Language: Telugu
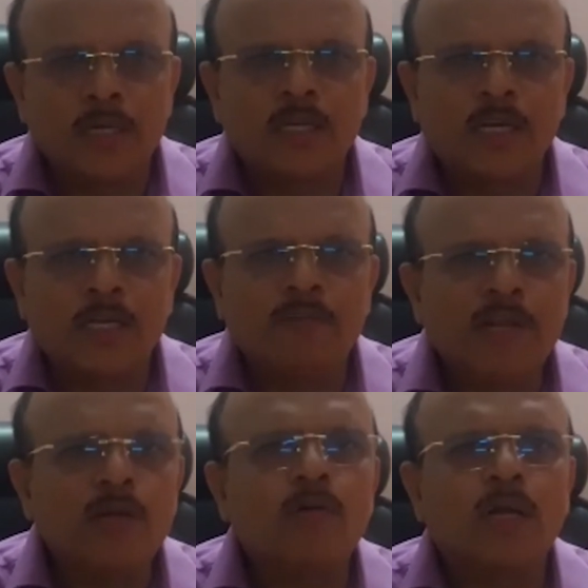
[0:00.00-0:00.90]
ఎందుకంటే
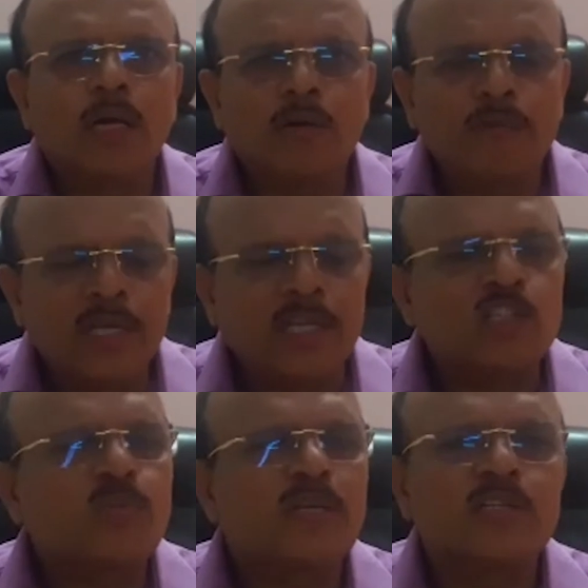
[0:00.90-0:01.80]
ఇవన్నీ కూడా వీటికి
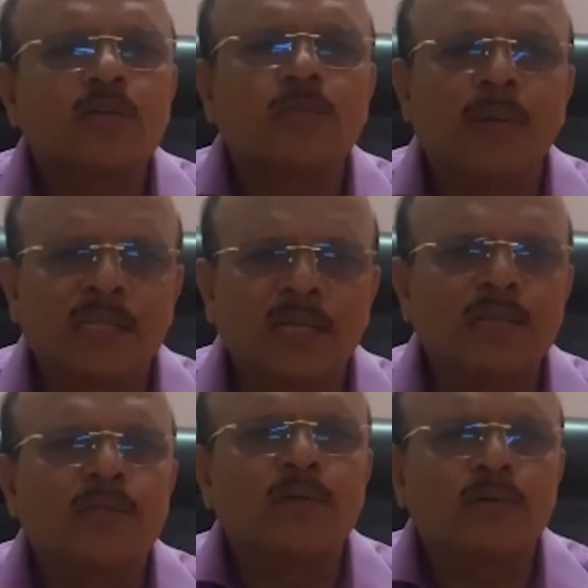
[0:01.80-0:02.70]
ఇన్స్పిరేషను మా
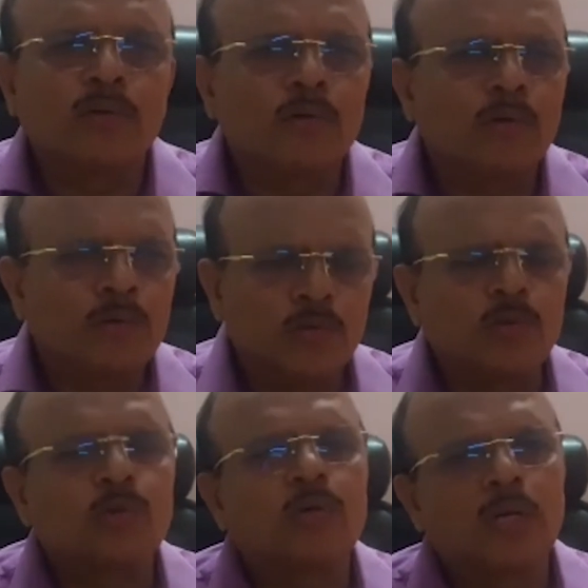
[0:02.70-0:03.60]
తల్లిదండ్రులు
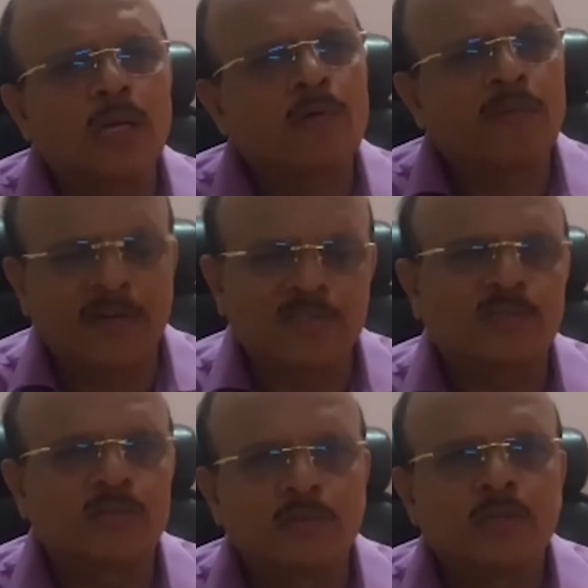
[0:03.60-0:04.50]
చుట్టూ ఉన్న
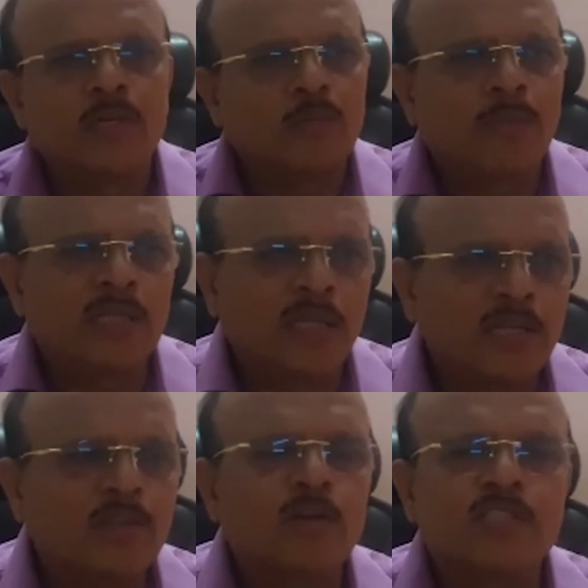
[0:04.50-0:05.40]
ఫ్రెండ్స్ మా
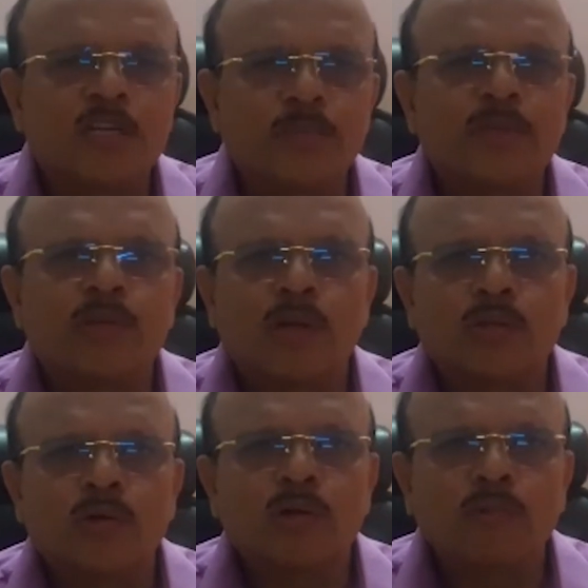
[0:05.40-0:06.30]
తల్లిదండ్రులు చనిపోయిన
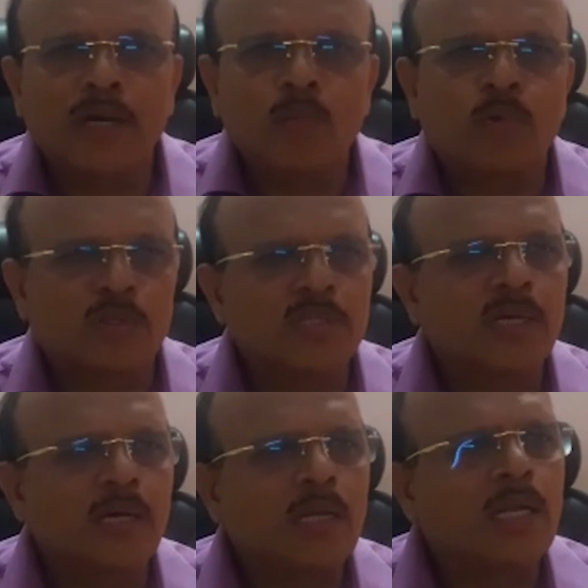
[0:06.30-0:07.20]
తర్వాత కూడా వారి
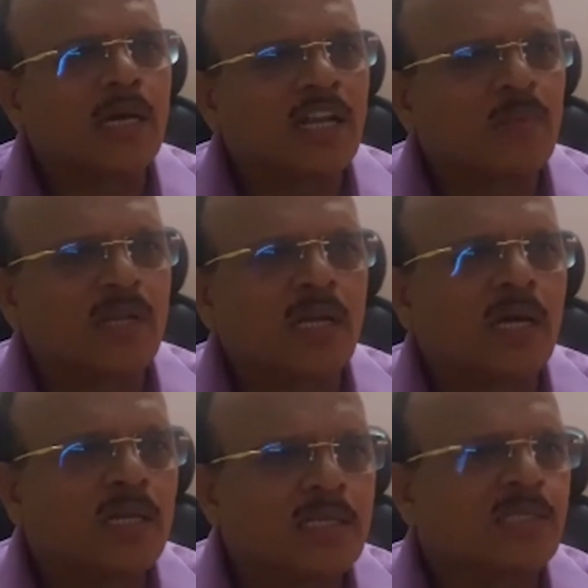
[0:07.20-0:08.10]
మృతదేహాలను రంగరాయ మెడికల్
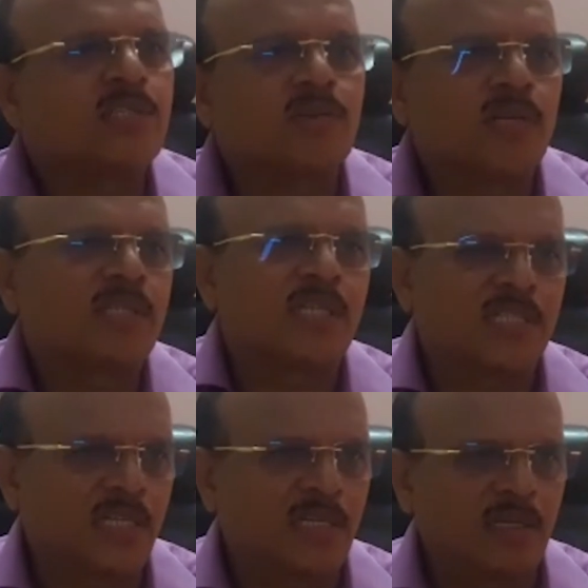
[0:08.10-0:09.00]
కాలేజీకి ఇచ్చేసాను
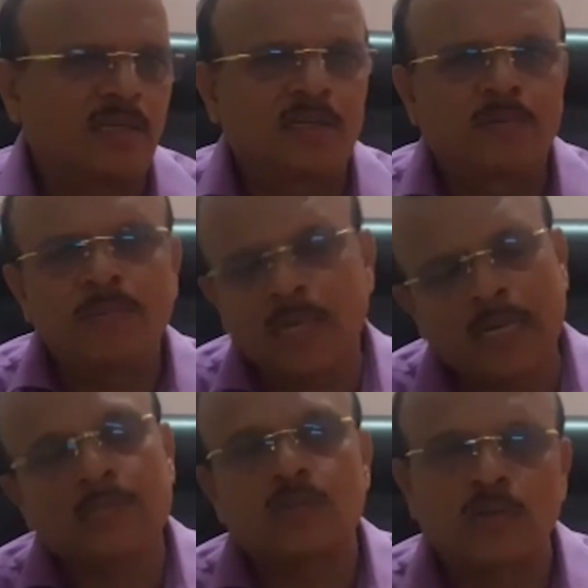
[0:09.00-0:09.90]
రిసెప్షన్కి మీకు
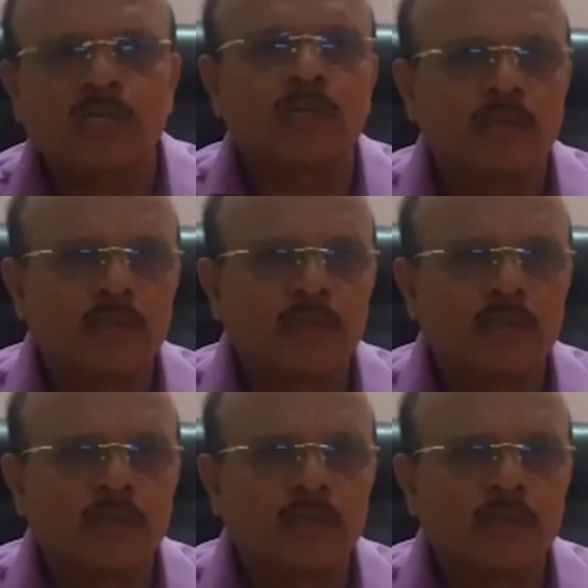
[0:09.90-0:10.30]
కాల్చకుండా